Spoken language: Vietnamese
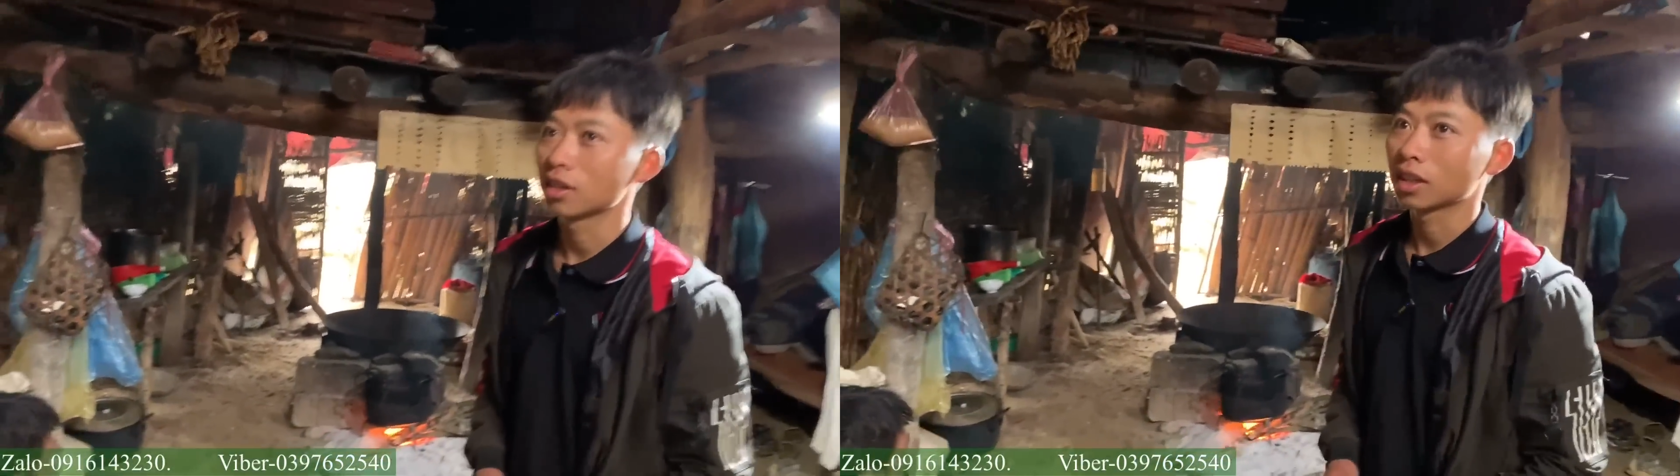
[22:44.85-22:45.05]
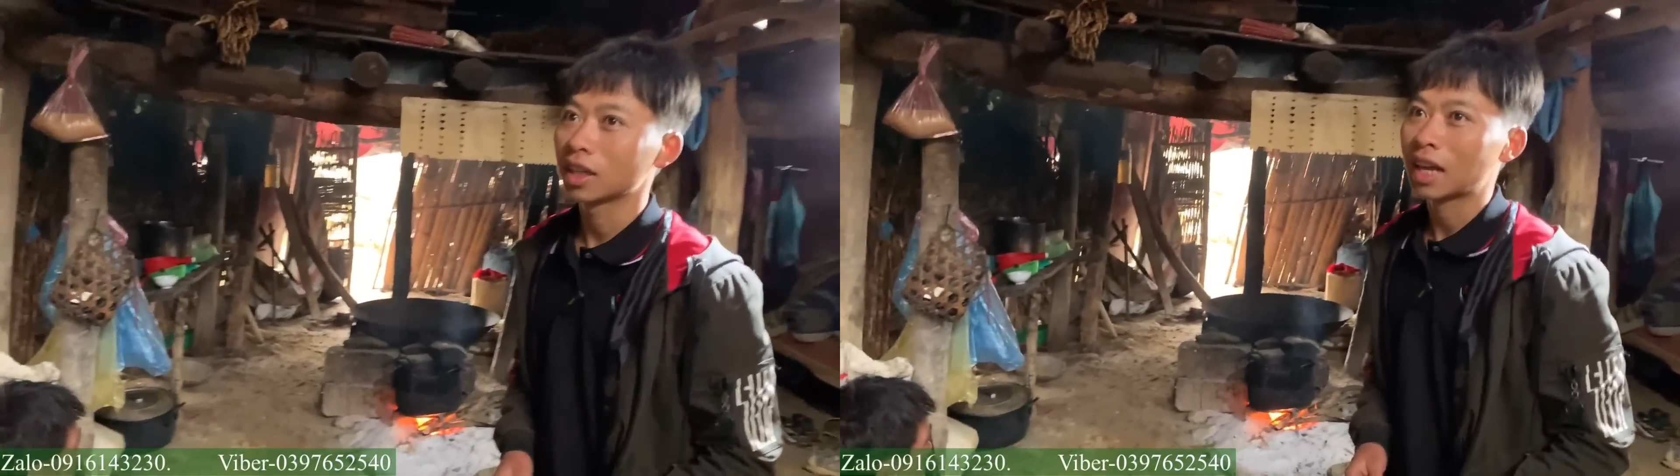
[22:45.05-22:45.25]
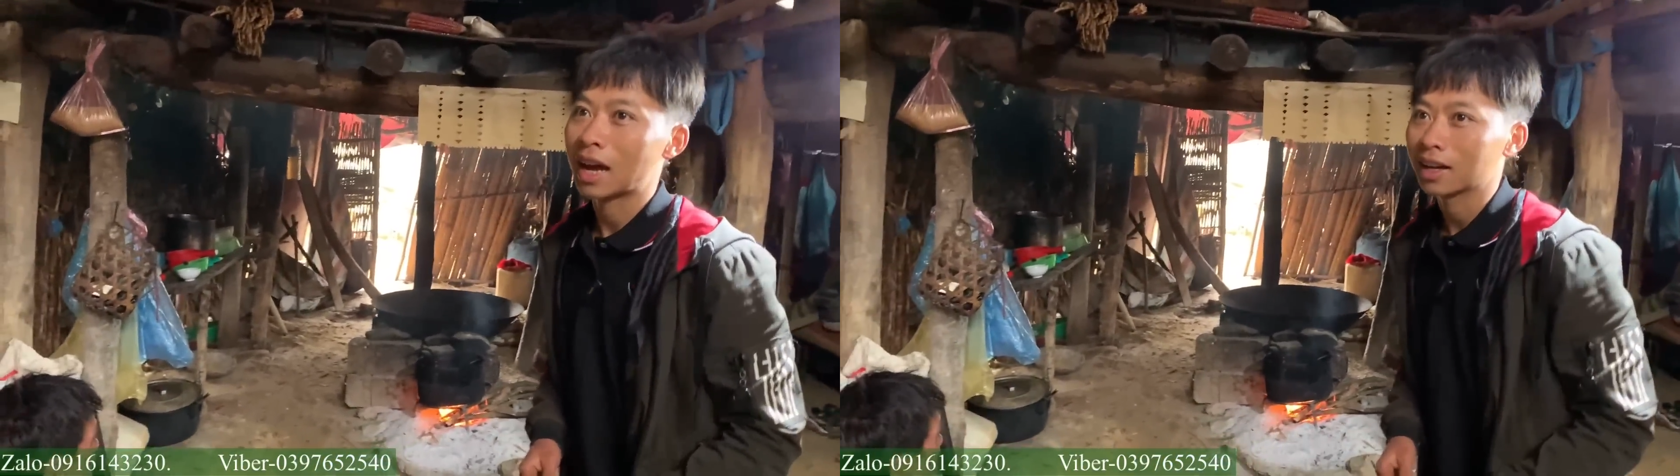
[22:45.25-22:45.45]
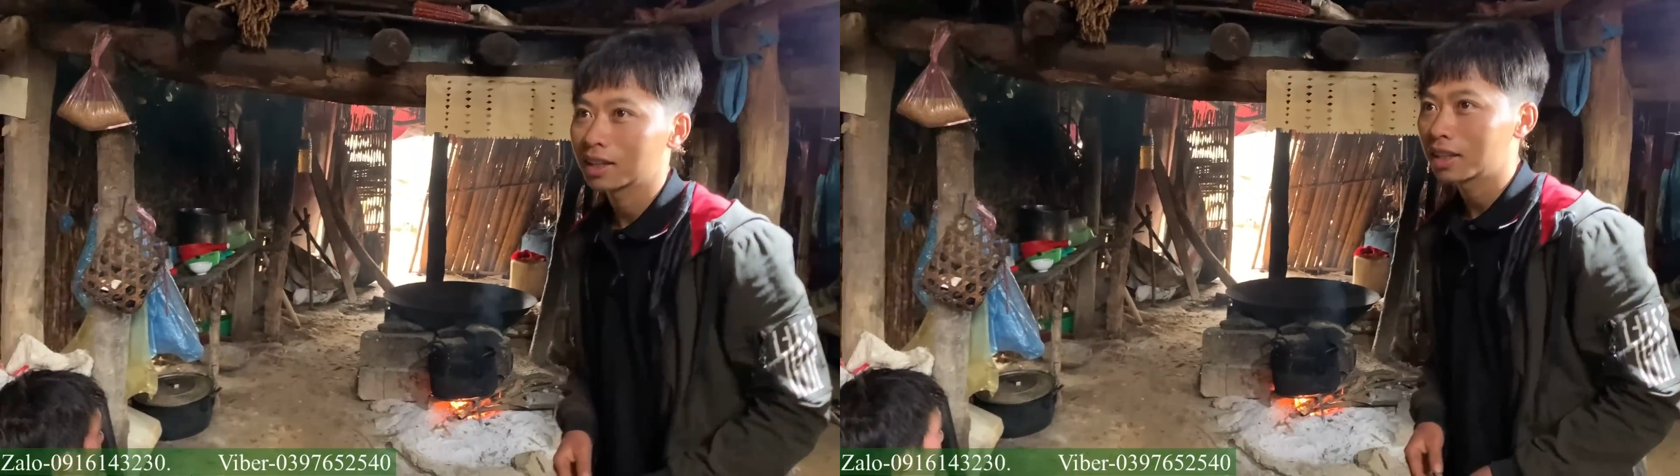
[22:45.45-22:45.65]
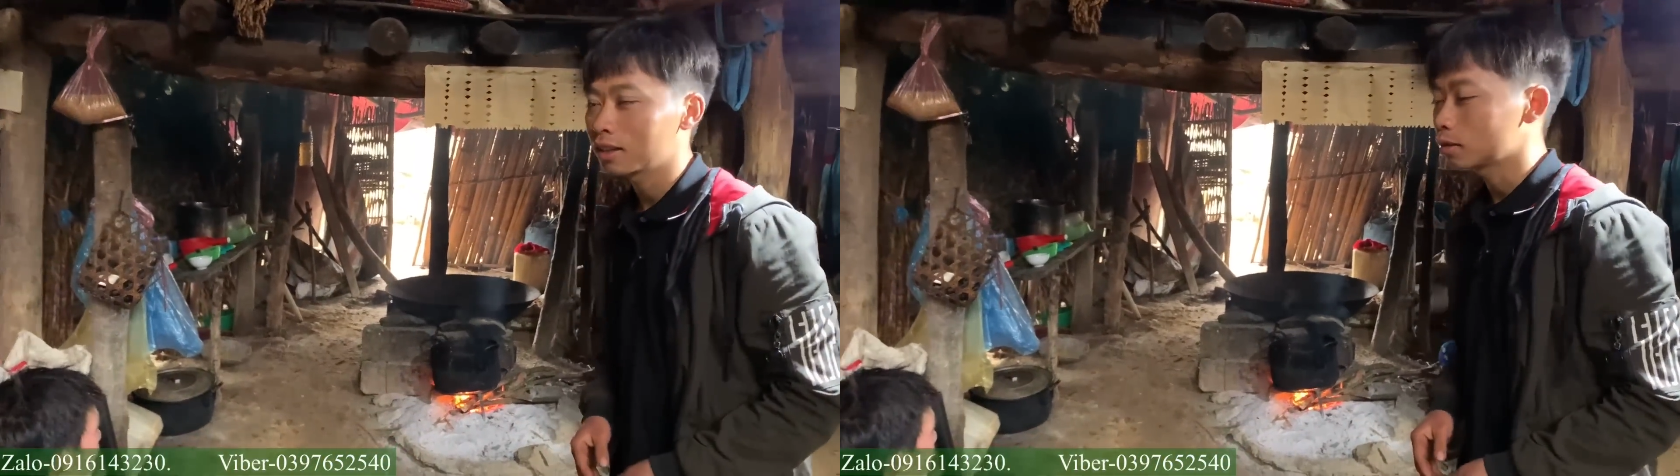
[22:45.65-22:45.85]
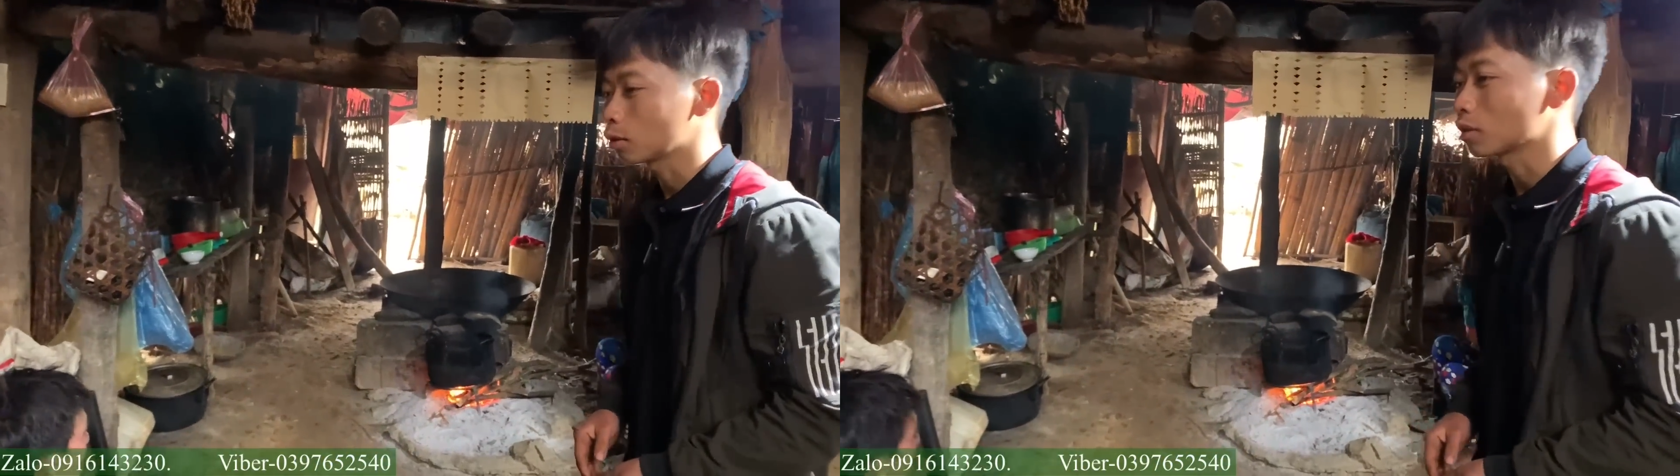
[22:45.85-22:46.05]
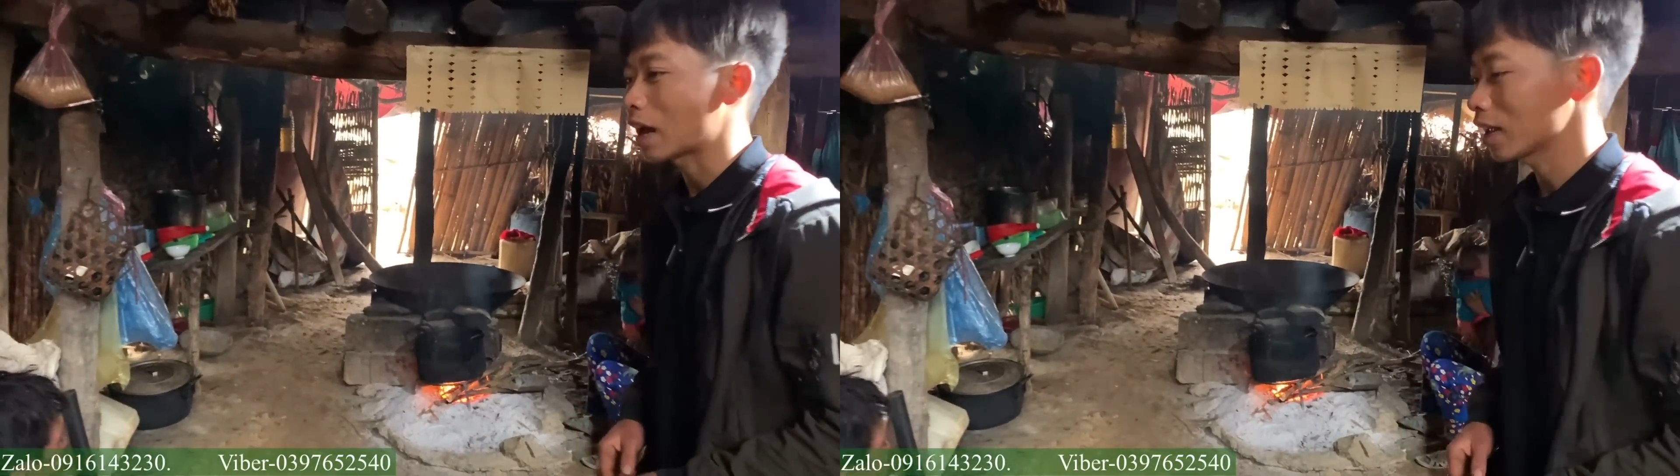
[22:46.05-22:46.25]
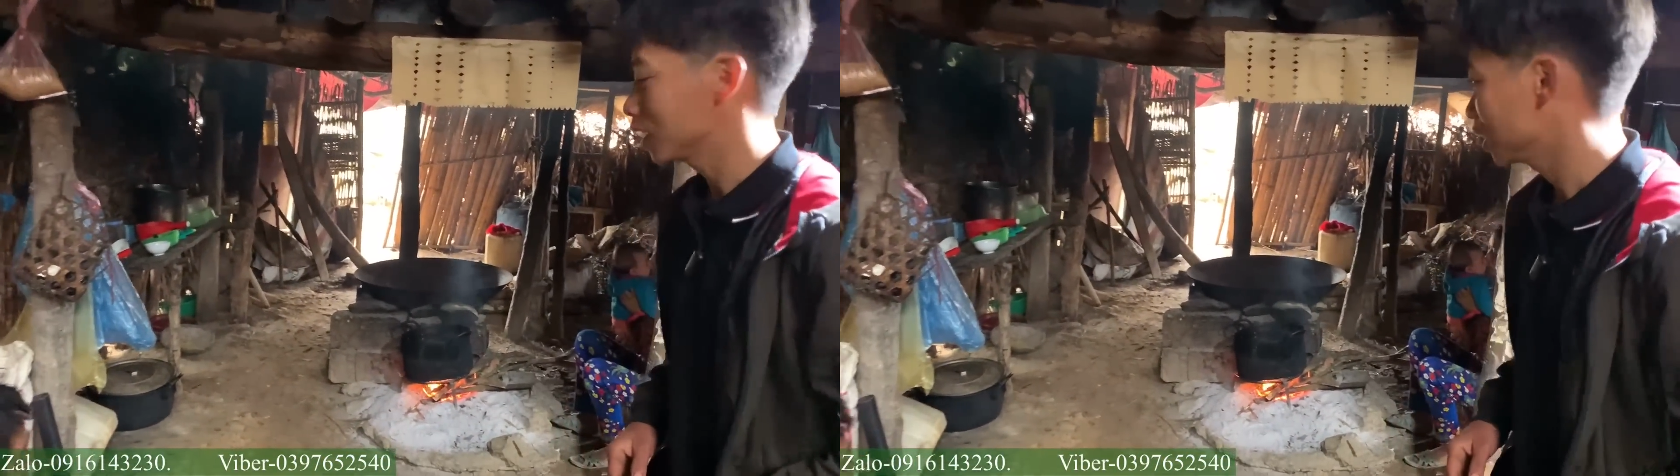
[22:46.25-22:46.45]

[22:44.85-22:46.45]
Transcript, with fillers: sợ cái nhà cái cái lông lay